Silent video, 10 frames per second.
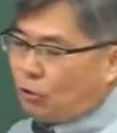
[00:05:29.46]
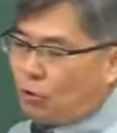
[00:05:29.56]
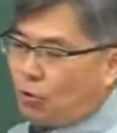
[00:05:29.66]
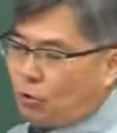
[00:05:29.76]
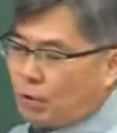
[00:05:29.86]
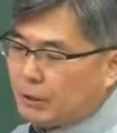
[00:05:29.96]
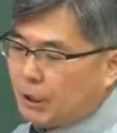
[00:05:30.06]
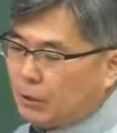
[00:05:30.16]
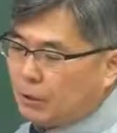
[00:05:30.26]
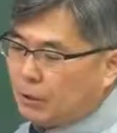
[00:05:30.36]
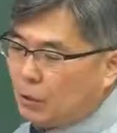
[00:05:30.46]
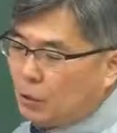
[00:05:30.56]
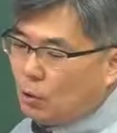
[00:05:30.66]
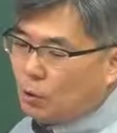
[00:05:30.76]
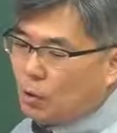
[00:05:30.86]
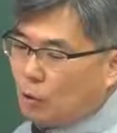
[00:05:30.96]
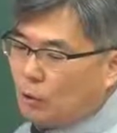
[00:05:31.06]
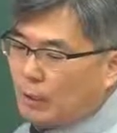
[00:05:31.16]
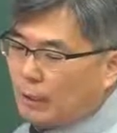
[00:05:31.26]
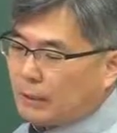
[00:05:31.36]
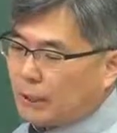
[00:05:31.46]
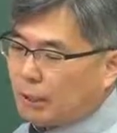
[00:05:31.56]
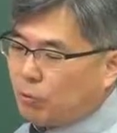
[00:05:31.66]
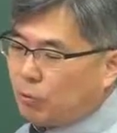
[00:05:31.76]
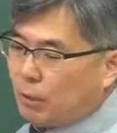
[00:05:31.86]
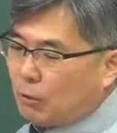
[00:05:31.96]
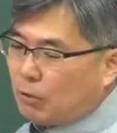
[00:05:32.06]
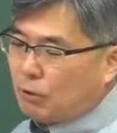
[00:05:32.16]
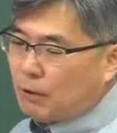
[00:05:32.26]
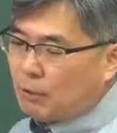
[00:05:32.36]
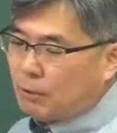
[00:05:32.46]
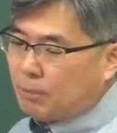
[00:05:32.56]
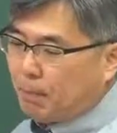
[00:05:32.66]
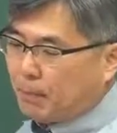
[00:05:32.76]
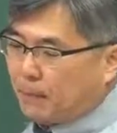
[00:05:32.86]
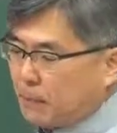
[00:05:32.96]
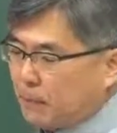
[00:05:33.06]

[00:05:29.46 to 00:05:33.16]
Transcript: 유효 낙찰은 총 낙찰의 6%니까 6, 3, 18이니까